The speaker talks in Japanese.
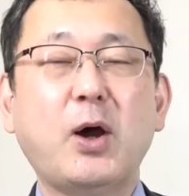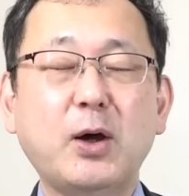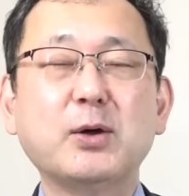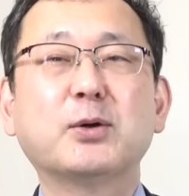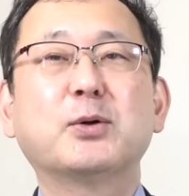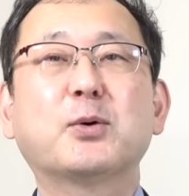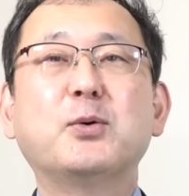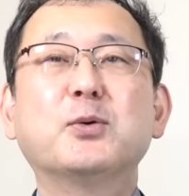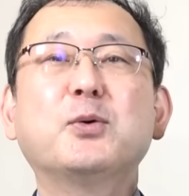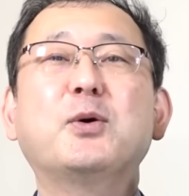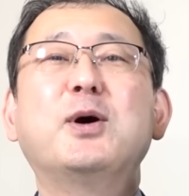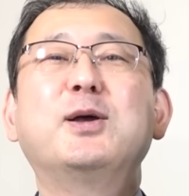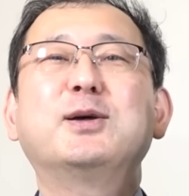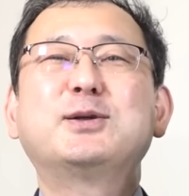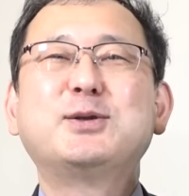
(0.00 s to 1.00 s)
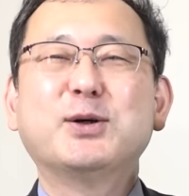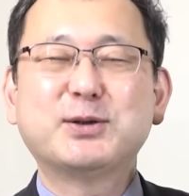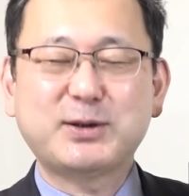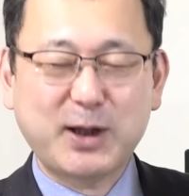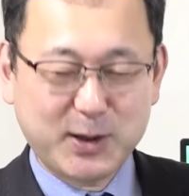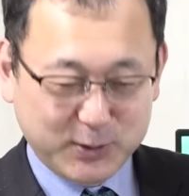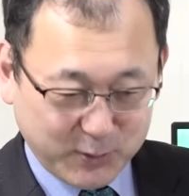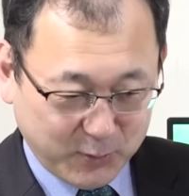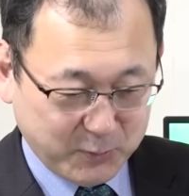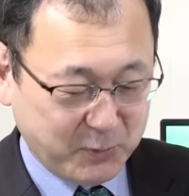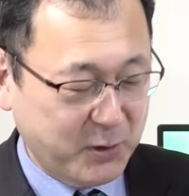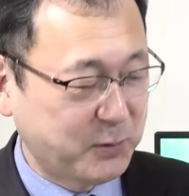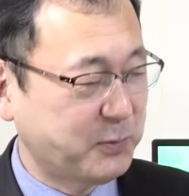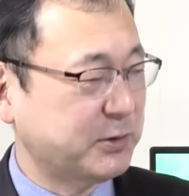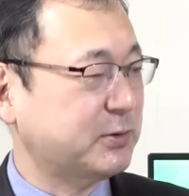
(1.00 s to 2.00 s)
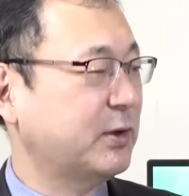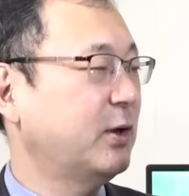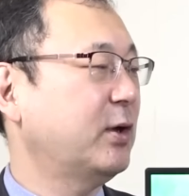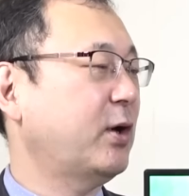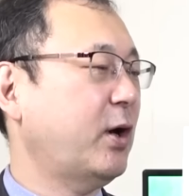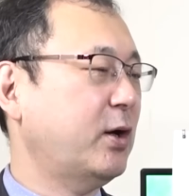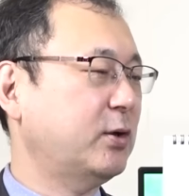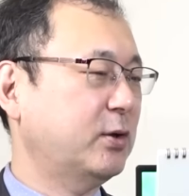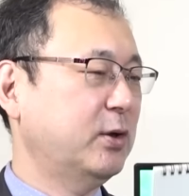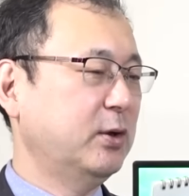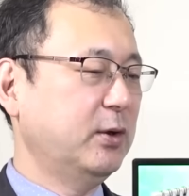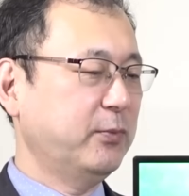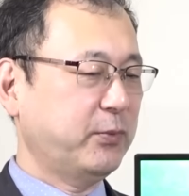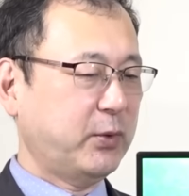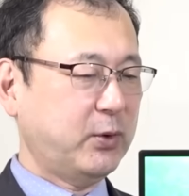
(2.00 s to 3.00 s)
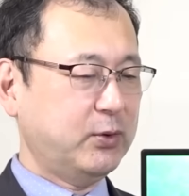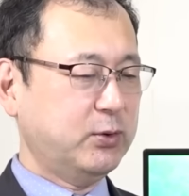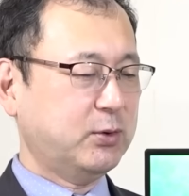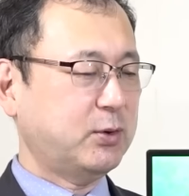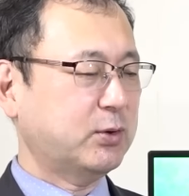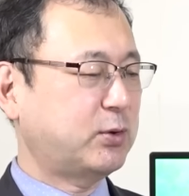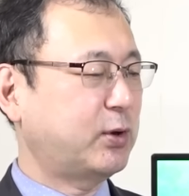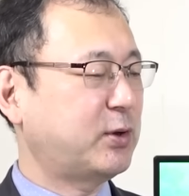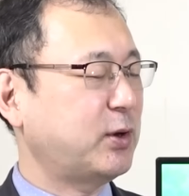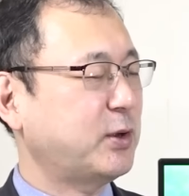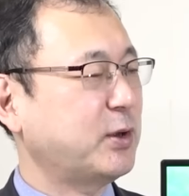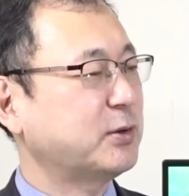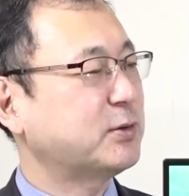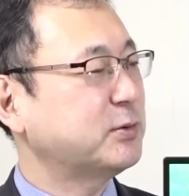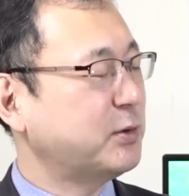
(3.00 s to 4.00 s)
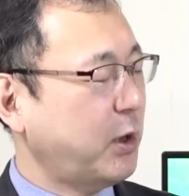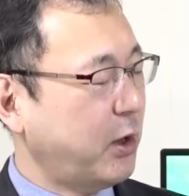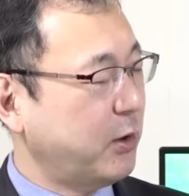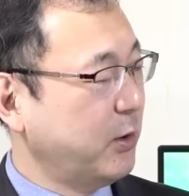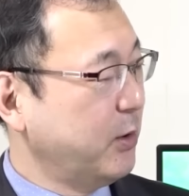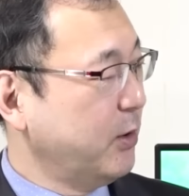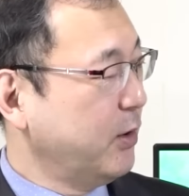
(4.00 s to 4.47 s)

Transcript: はい。このお話をしたいと思います。はい。ということでですね、